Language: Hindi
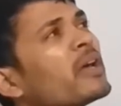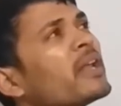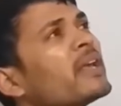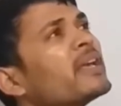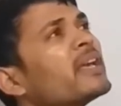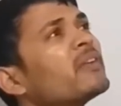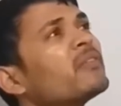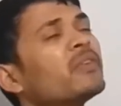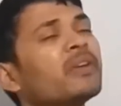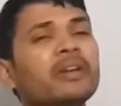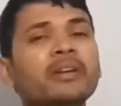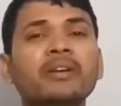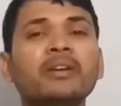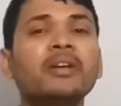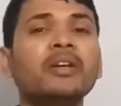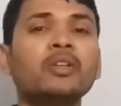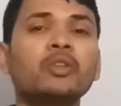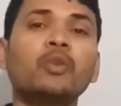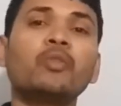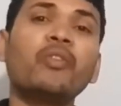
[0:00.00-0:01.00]
करें क्या फिर
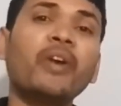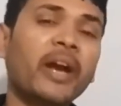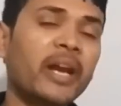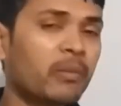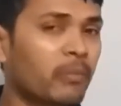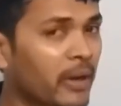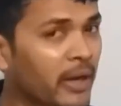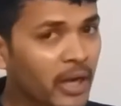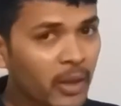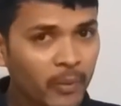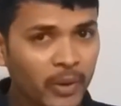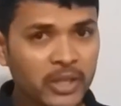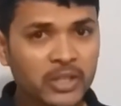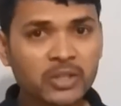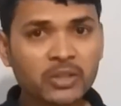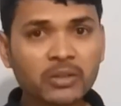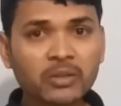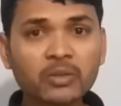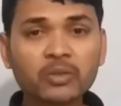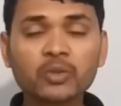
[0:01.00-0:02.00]
तो फाइंड माई डिवाइस
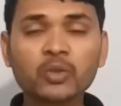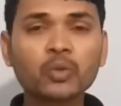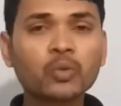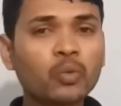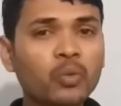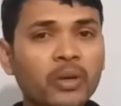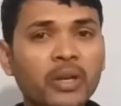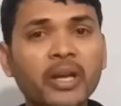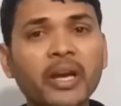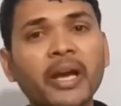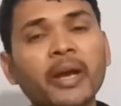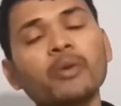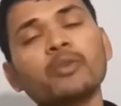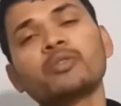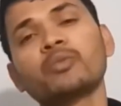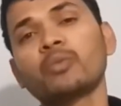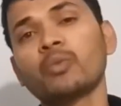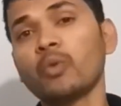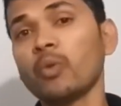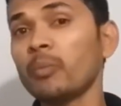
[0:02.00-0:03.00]
जो गूगल का है
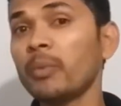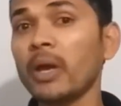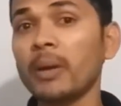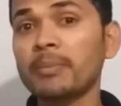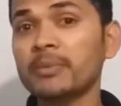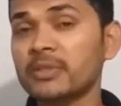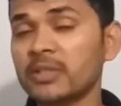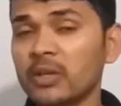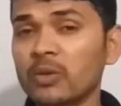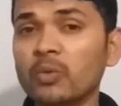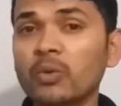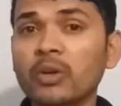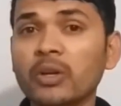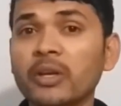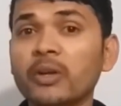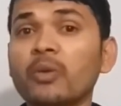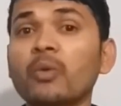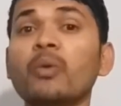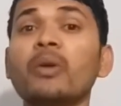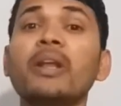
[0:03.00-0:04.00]
उसको भी आप चालू
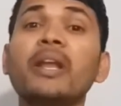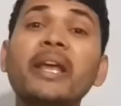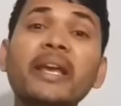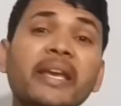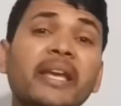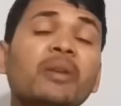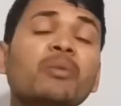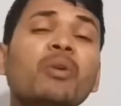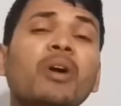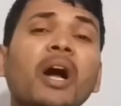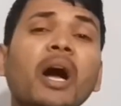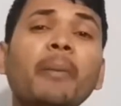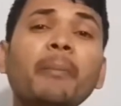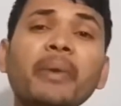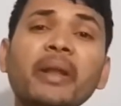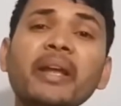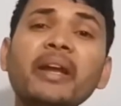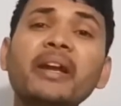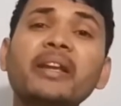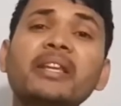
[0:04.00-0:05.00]
करके खोल लेकिन वो काम
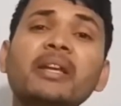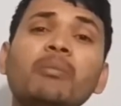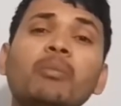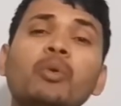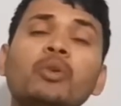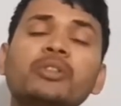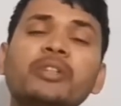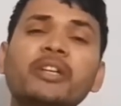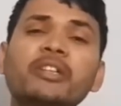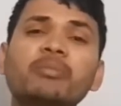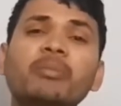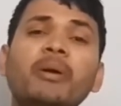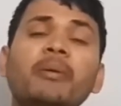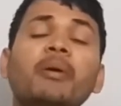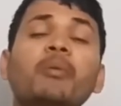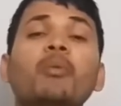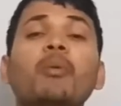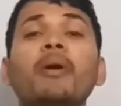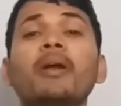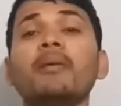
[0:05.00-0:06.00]
नहीं करता बहुत से इसमें
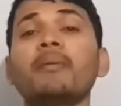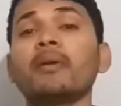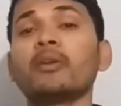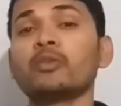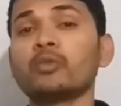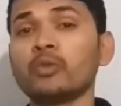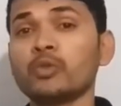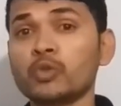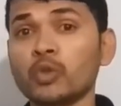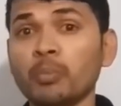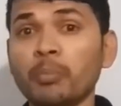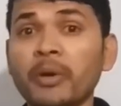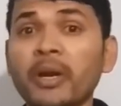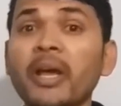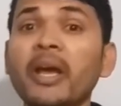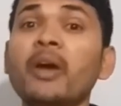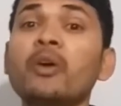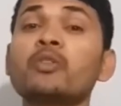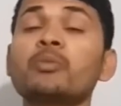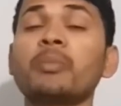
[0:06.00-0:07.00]
आपको मोबाइल वाला स्विच ऑफ पड़ा
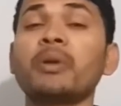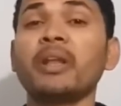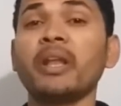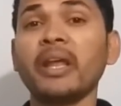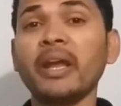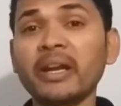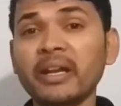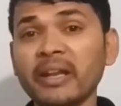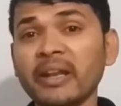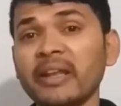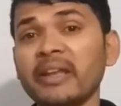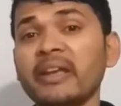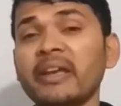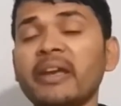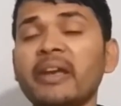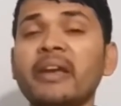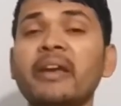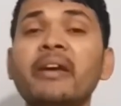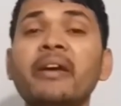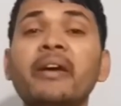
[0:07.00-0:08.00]
है उसमें नेट नहीं
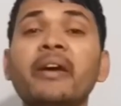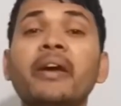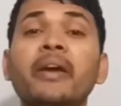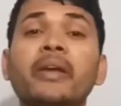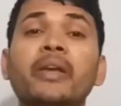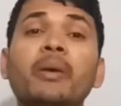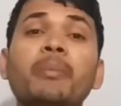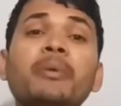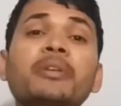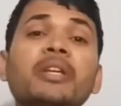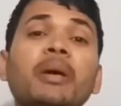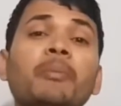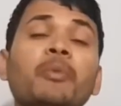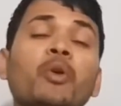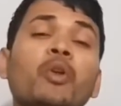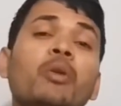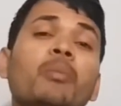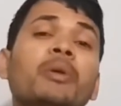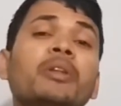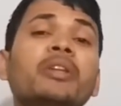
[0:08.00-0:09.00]
है या फिर सामने
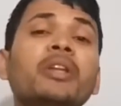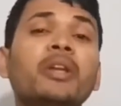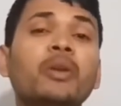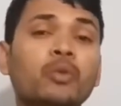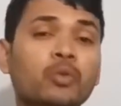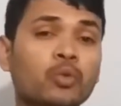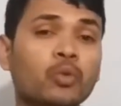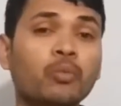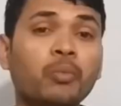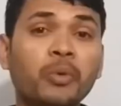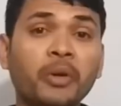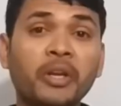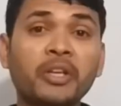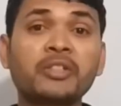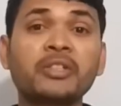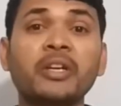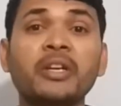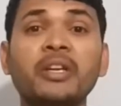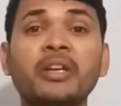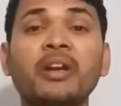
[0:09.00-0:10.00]
वाले बंदे ने उसको
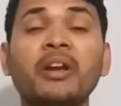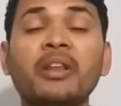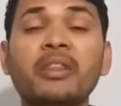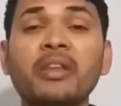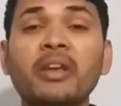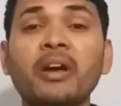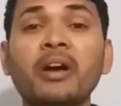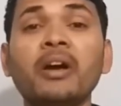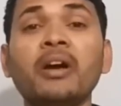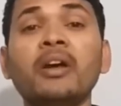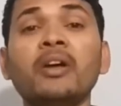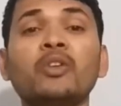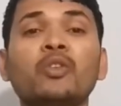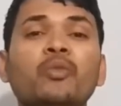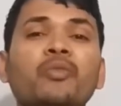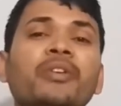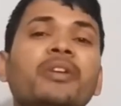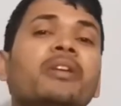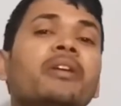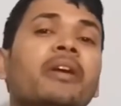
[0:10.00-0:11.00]
रिसेट ही कर दिया तो
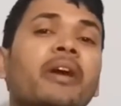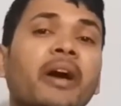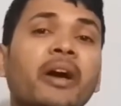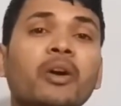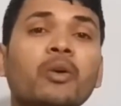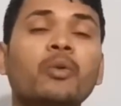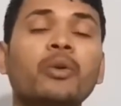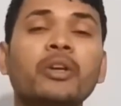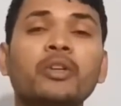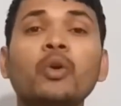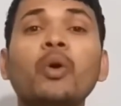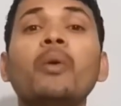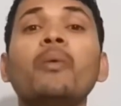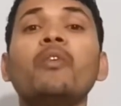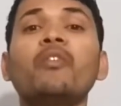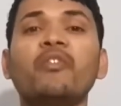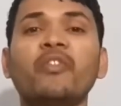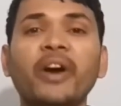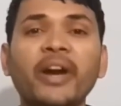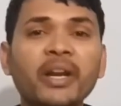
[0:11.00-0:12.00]
फिर क्या करोगे तो
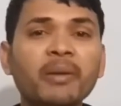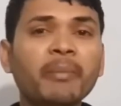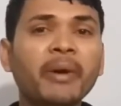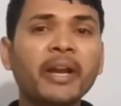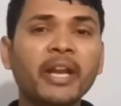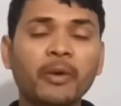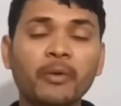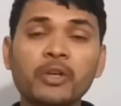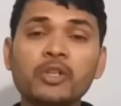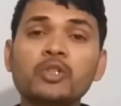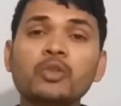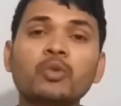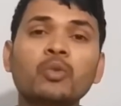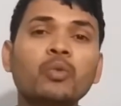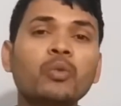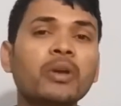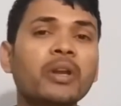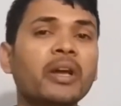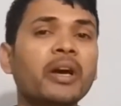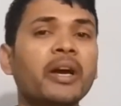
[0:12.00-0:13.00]
फाइंड माई डिवाइस जो
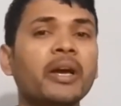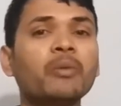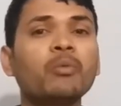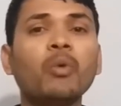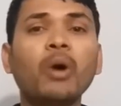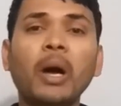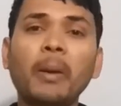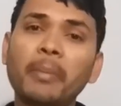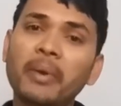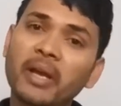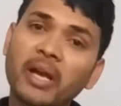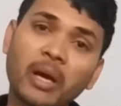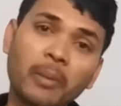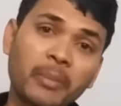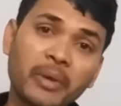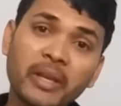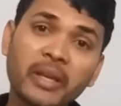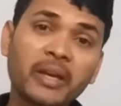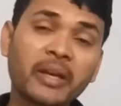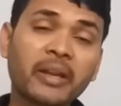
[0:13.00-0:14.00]
गूगल का है वो वहाँ पर काम
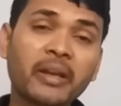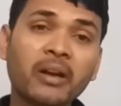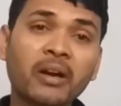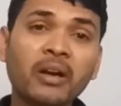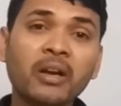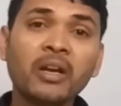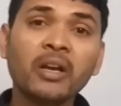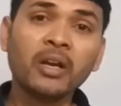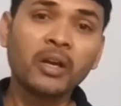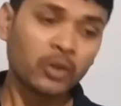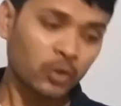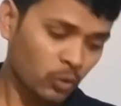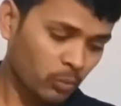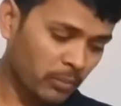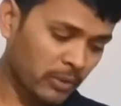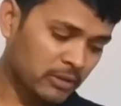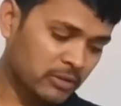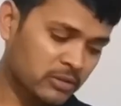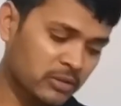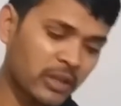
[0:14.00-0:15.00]
ही नहीं करेगा तो
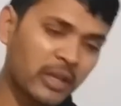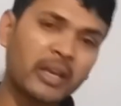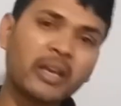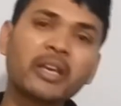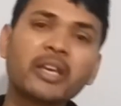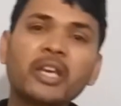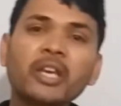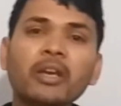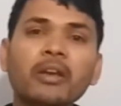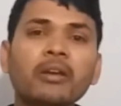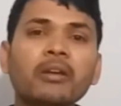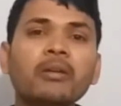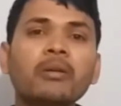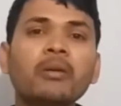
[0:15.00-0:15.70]
बस ये है कि